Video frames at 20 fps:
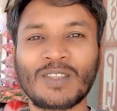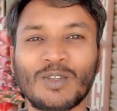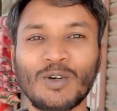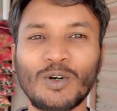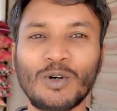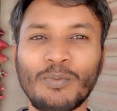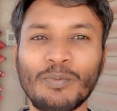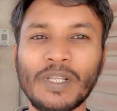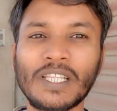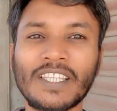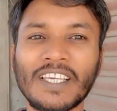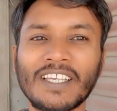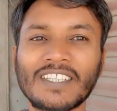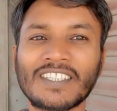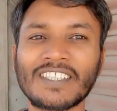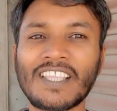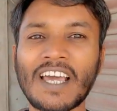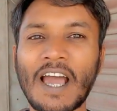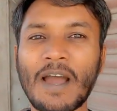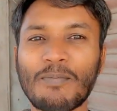तो मिलते हैं
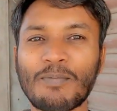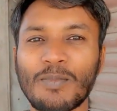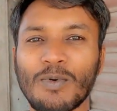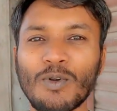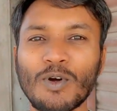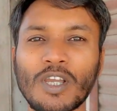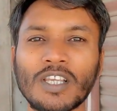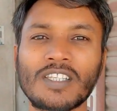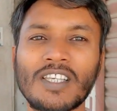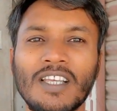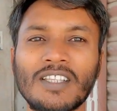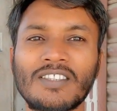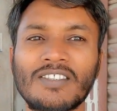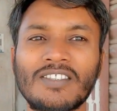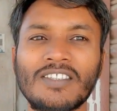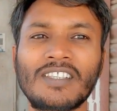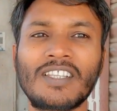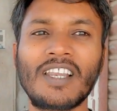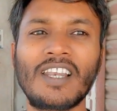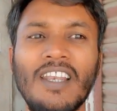सीधा आप लोग के
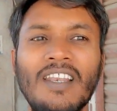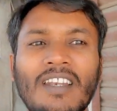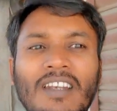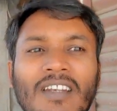साथ सीधे